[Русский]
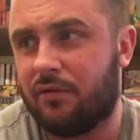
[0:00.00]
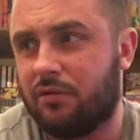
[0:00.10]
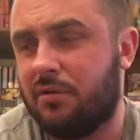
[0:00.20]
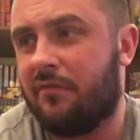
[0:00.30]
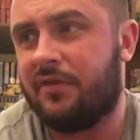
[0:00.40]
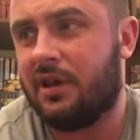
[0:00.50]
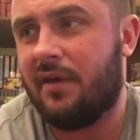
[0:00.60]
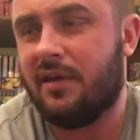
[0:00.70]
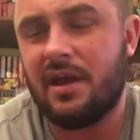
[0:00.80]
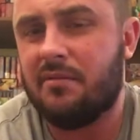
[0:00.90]
Вот у меня в
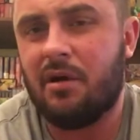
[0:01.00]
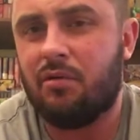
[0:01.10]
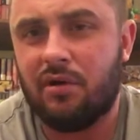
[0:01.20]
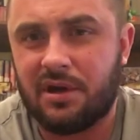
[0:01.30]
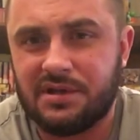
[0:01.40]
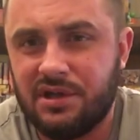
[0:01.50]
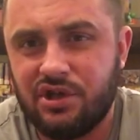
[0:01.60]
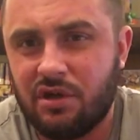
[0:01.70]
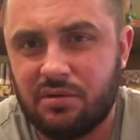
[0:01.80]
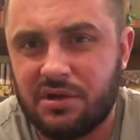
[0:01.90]
голове, я не могу их
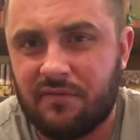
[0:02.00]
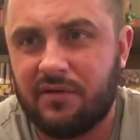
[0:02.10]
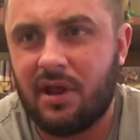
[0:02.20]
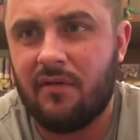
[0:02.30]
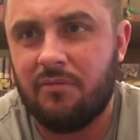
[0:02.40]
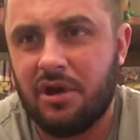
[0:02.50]
различать у себя в голове,